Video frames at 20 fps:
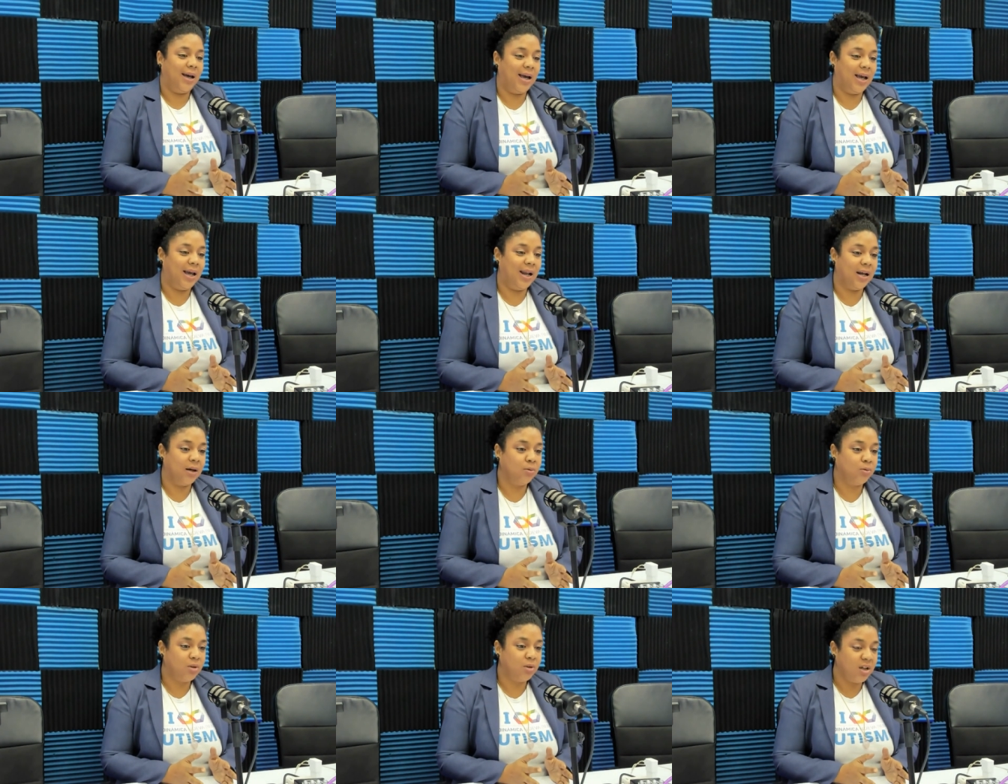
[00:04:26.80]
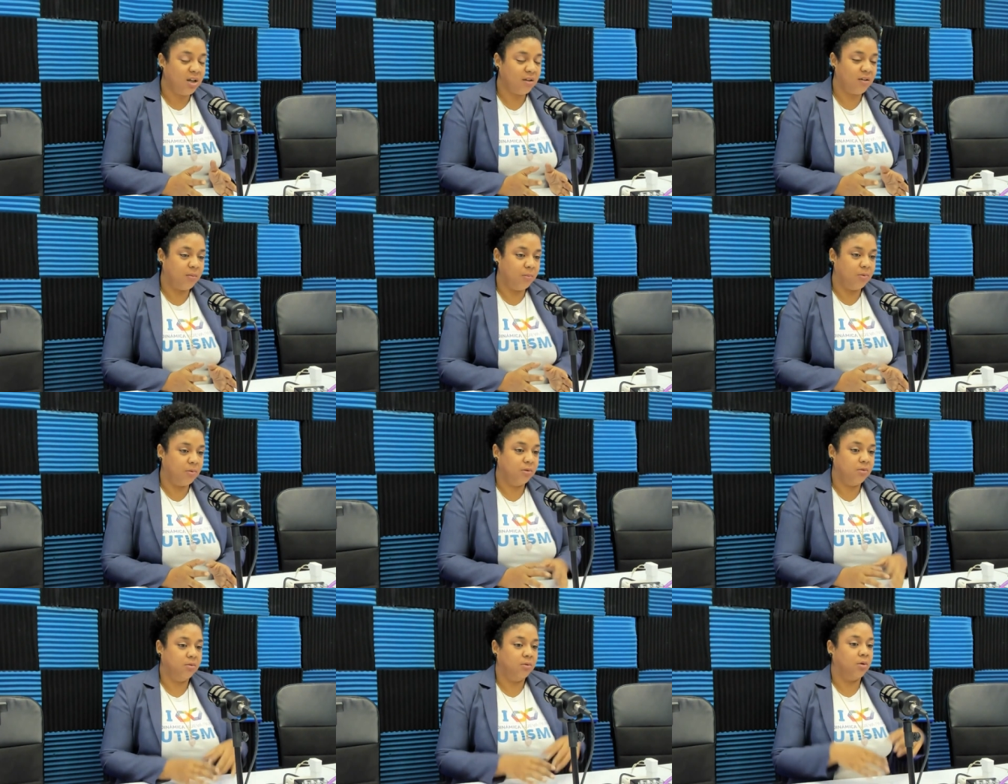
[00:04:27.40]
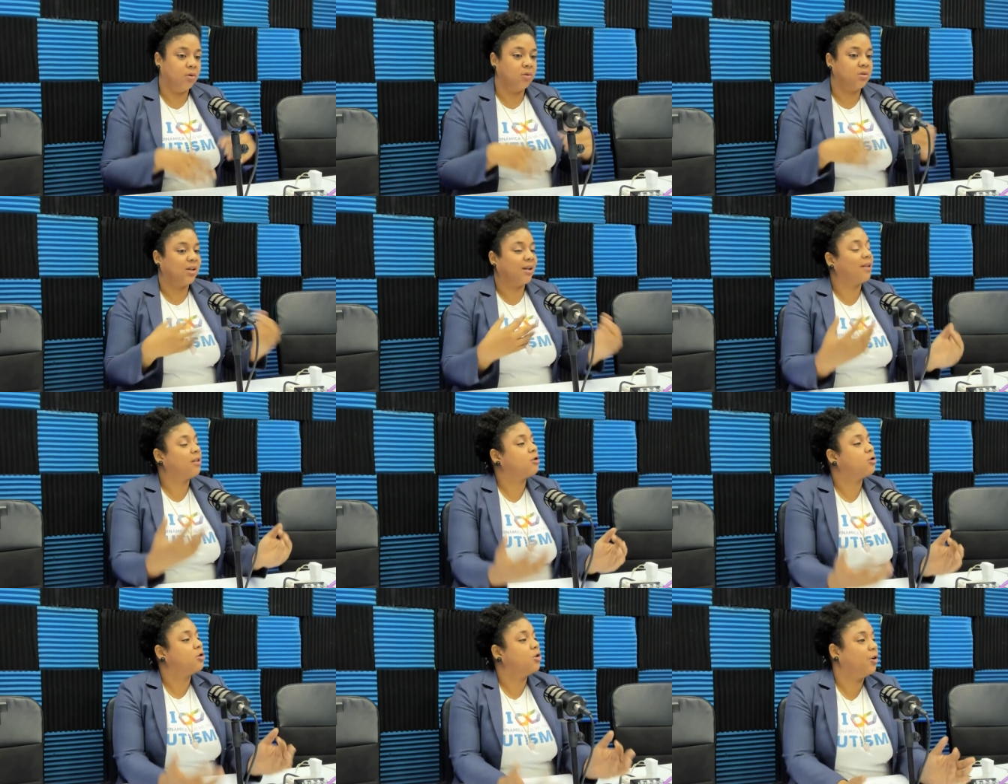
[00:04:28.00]
El autismo o
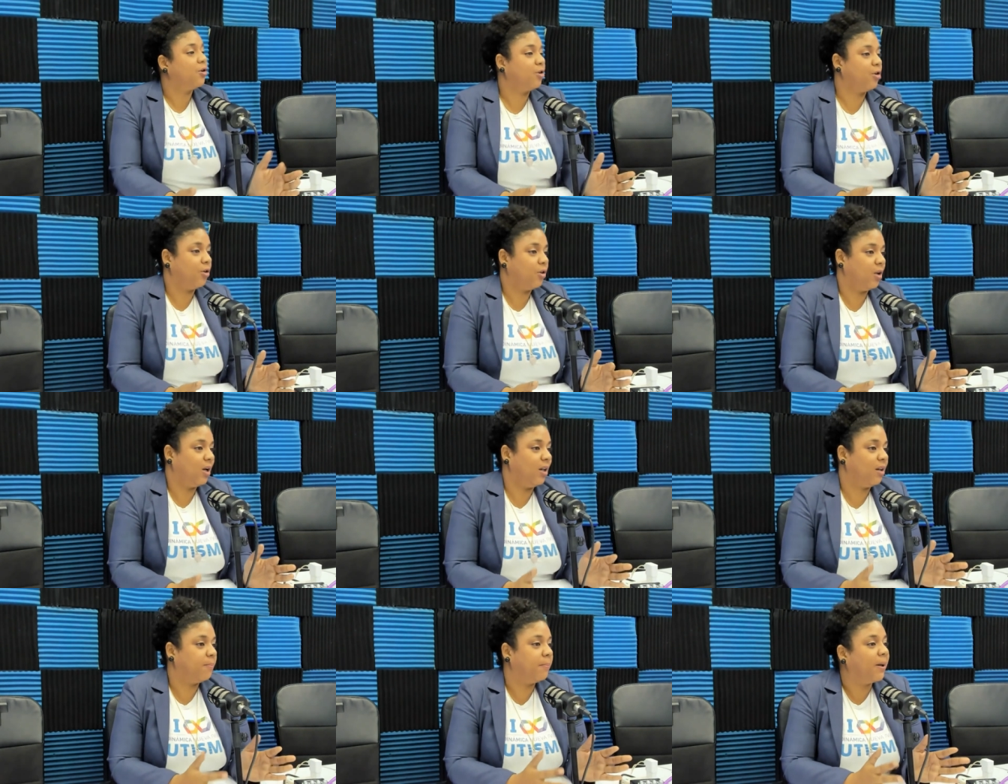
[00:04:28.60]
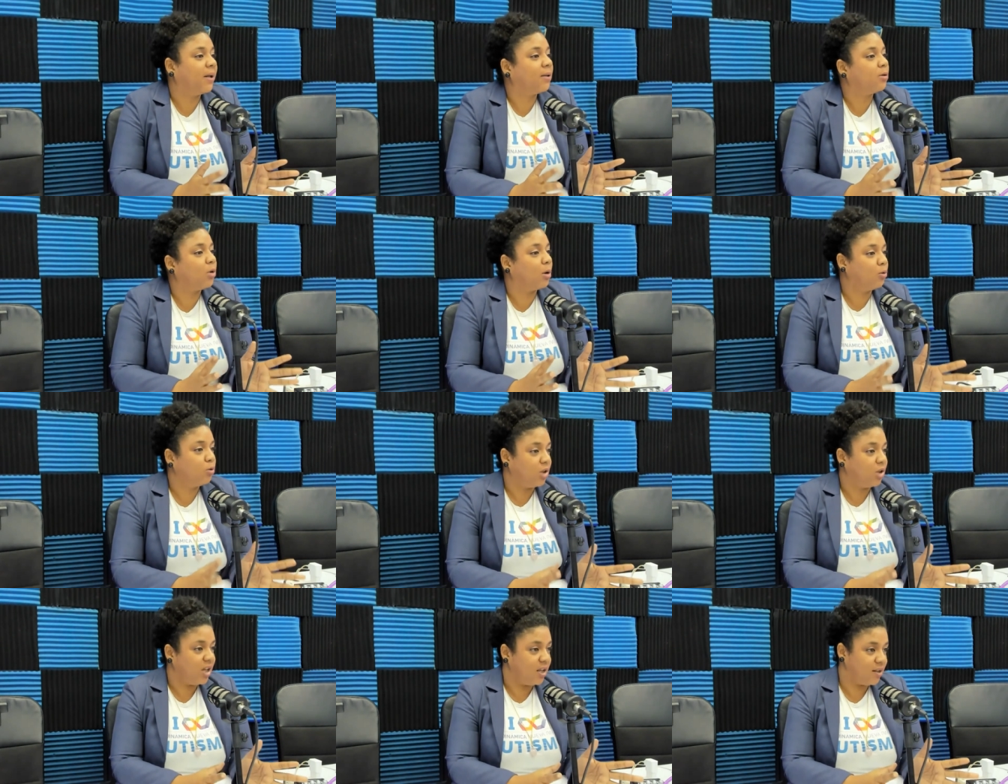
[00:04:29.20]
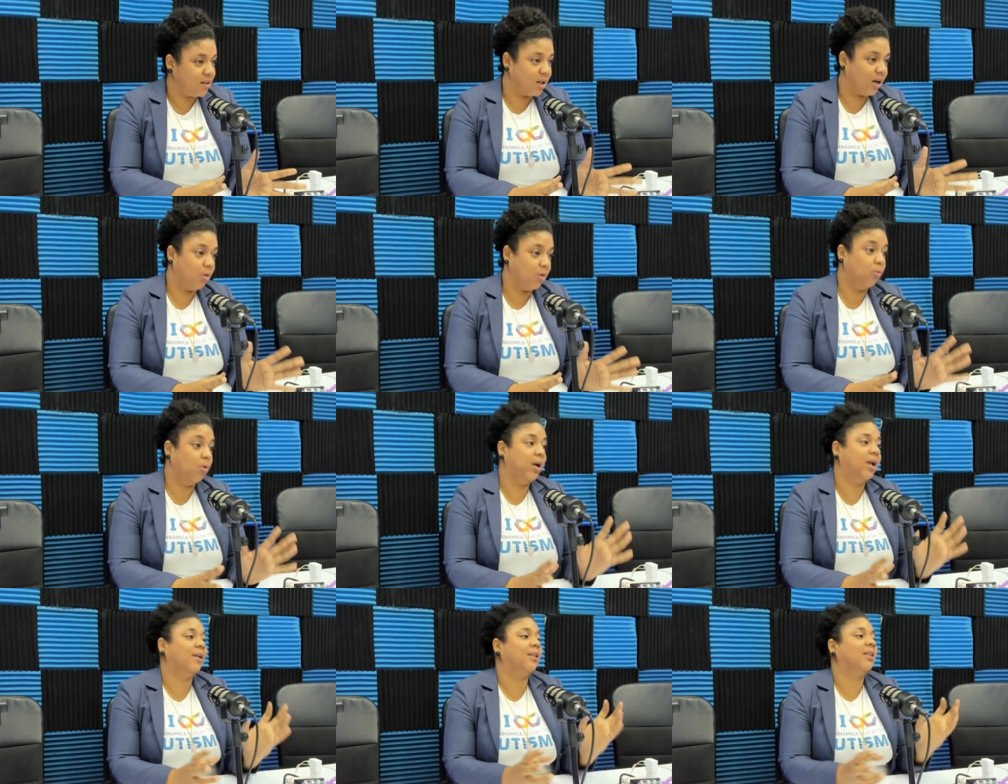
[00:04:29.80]
trastorno del espectro autista,
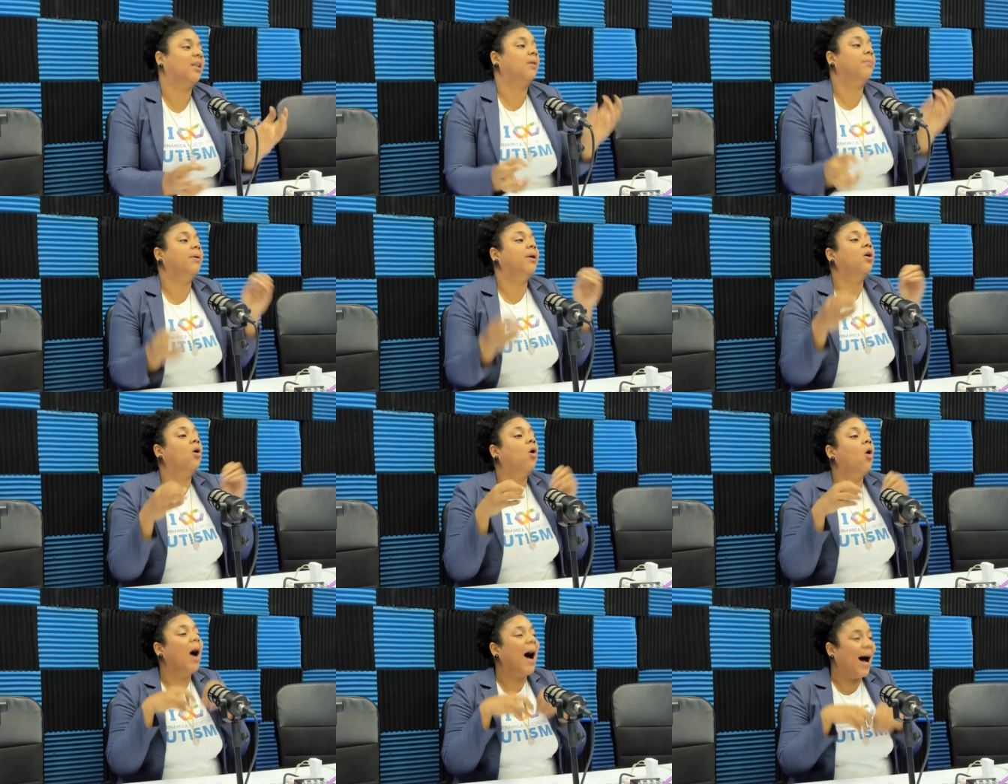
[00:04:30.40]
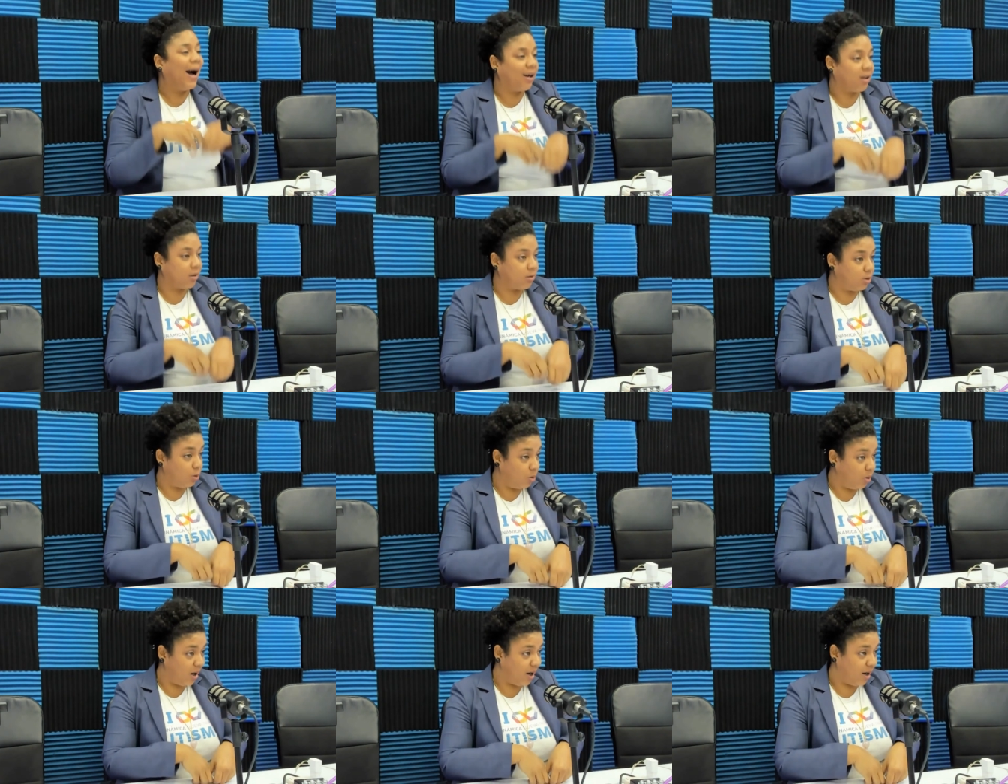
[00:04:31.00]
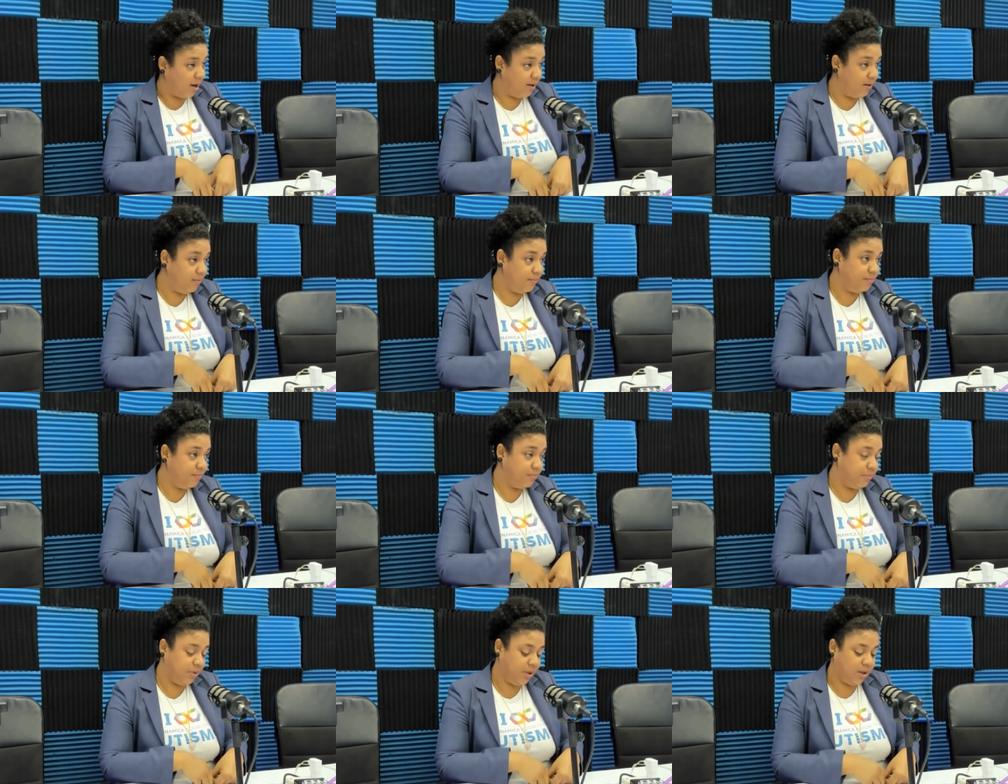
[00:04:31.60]
como es el término
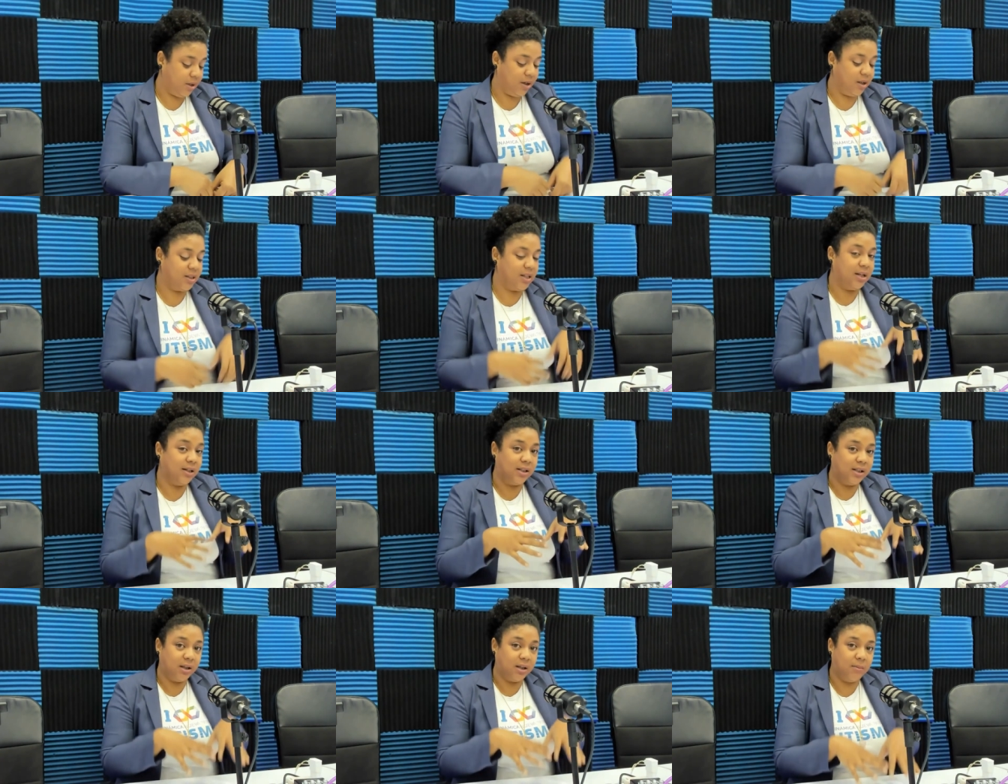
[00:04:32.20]
actual, bien, es el,